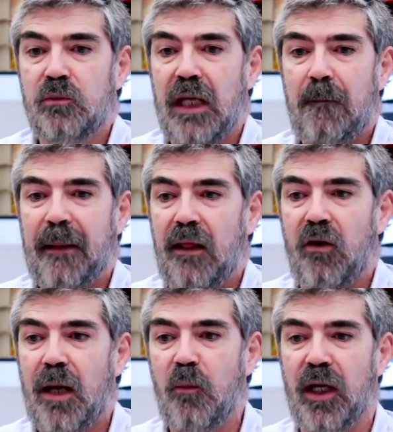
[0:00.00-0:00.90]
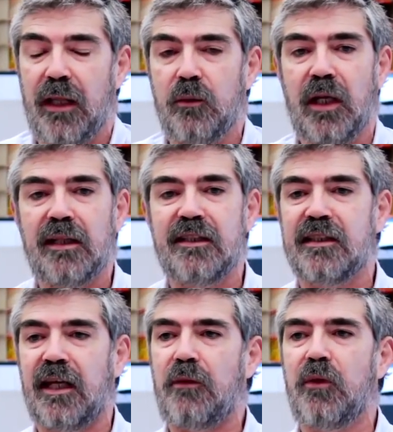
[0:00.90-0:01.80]
una, paradoja muy grande, un
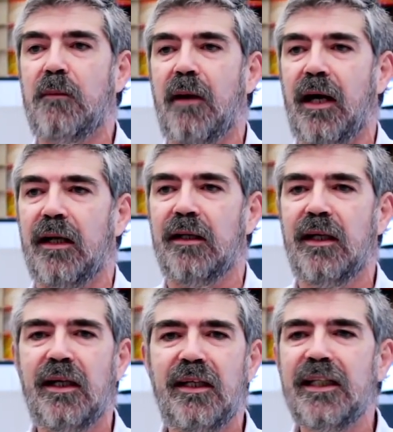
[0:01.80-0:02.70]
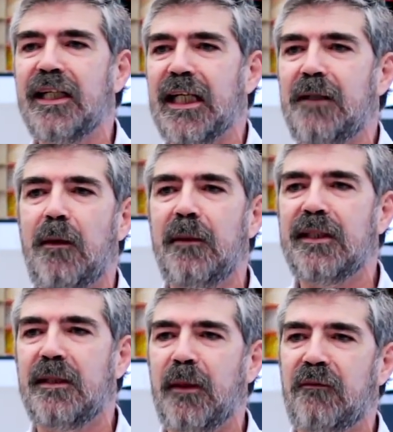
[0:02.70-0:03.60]
artista que hace una imagen
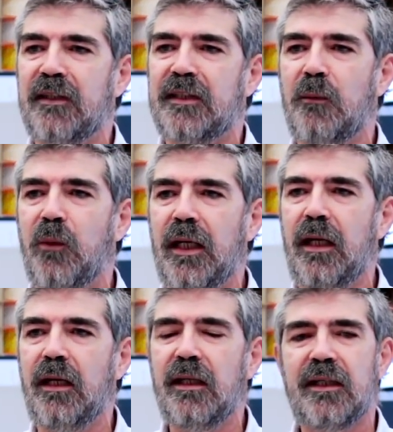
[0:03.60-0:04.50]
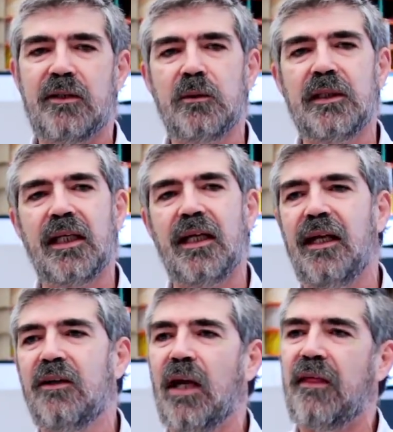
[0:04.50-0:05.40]
increíblemente perfecta y buena y resulta
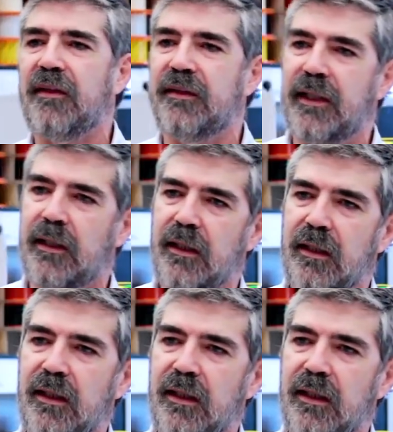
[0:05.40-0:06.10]
que no la centra.